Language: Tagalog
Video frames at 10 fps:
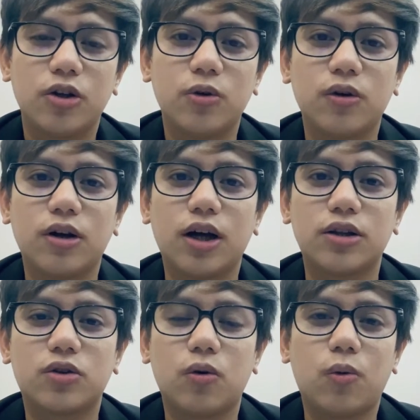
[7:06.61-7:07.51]
yung
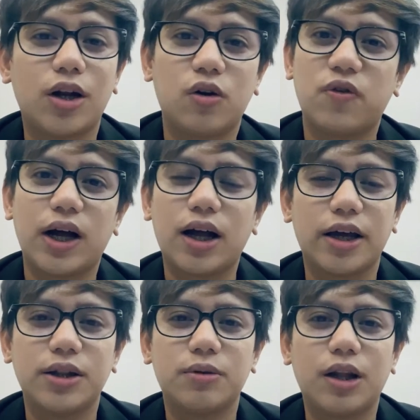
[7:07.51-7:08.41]
gantong one of a
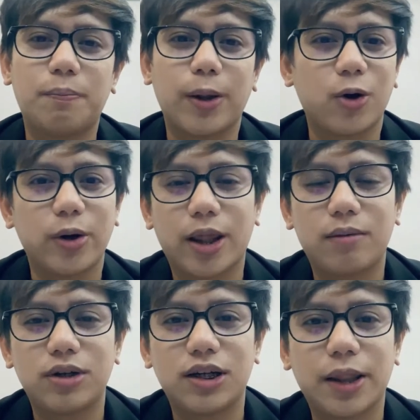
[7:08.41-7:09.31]
kind na
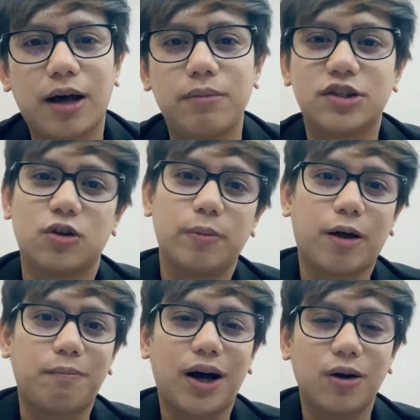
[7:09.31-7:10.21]
program na grabe
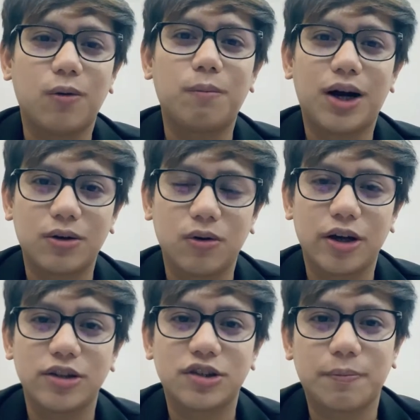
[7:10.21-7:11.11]
sobrang bagong bago
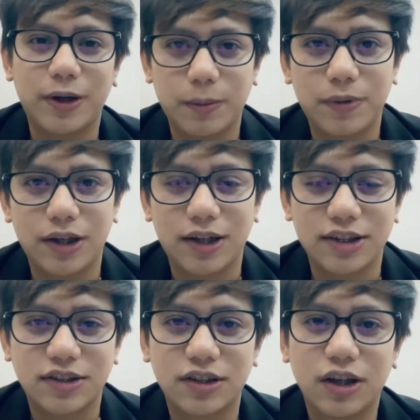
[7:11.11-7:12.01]
ngayon sa
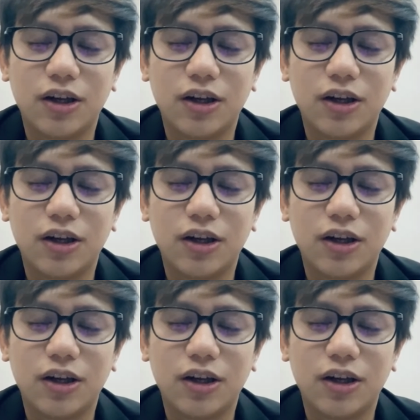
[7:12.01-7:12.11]
Pilipinas.